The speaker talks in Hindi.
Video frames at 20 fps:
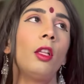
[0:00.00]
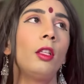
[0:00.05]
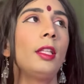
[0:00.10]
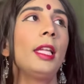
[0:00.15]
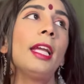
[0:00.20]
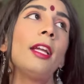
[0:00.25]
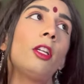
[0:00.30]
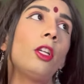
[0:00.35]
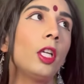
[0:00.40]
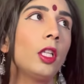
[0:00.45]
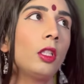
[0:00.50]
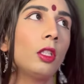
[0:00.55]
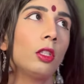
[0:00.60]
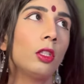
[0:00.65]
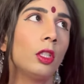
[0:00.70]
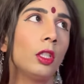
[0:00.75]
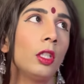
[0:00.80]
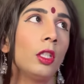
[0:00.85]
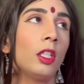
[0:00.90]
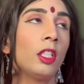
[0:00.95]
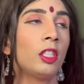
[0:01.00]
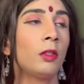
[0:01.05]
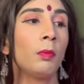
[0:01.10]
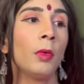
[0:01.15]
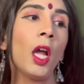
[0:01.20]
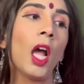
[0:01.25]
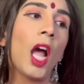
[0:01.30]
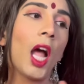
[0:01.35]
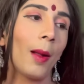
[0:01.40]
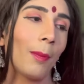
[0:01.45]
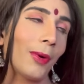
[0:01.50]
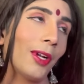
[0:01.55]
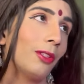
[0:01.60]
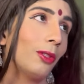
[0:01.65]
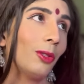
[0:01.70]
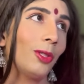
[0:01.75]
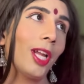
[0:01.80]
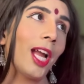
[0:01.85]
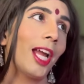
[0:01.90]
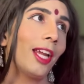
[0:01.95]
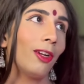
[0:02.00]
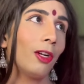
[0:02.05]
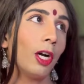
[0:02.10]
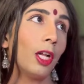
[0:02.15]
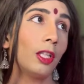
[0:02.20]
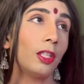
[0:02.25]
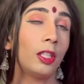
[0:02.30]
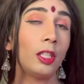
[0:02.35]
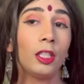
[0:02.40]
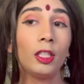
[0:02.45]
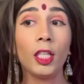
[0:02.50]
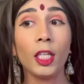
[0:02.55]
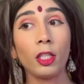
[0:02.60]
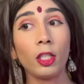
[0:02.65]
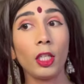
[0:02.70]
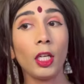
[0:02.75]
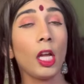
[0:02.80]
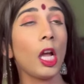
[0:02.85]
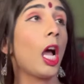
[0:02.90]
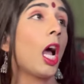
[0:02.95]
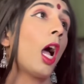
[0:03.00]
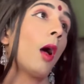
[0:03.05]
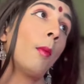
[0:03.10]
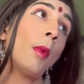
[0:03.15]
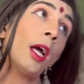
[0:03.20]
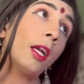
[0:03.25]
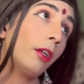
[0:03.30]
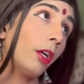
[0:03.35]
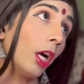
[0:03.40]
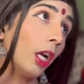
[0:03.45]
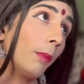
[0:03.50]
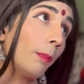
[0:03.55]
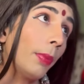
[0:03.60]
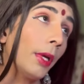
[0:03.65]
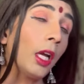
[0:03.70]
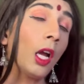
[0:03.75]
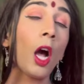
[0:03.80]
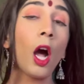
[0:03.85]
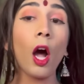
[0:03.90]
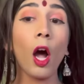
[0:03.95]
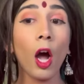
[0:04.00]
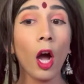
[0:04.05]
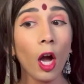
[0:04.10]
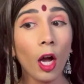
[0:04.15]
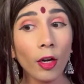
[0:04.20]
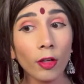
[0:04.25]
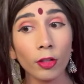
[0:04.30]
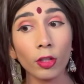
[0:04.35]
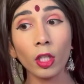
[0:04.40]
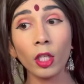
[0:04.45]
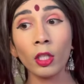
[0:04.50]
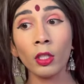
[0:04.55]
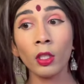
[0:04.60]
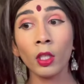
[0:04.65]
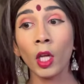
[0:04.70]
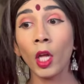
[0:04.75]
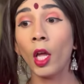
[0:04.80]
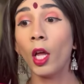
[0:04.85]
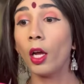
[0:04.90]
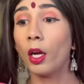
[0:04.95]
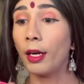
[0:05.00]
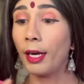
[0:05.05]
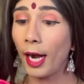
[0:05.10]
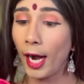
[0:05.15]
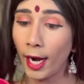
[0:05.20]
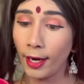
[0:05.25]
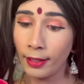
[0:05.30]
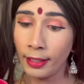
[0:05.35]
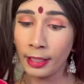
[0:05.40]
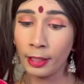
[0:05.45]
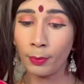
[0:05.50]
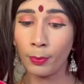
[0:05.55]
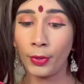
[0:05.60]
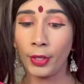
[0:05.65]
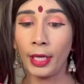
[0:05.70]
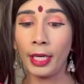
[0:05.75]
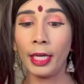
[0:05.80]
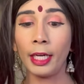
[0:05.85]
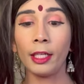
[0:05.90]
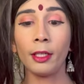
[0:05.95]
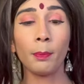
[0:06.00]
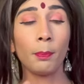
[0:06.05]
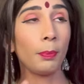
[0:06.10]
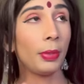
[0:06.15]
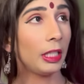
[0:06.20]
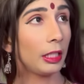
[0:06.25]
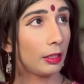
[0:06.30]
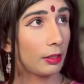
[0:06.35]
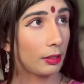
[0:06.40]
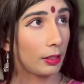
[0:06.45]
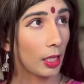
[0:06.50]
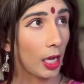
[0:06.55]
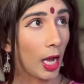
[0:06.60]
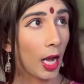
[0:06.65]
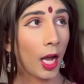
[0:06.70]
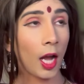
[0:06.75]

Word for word: देखिए दीदी इसमें आपका तो क्या ही गलती देखिए हमारे घर पे हर दिन गार्लिक ब्रेड पिज्जा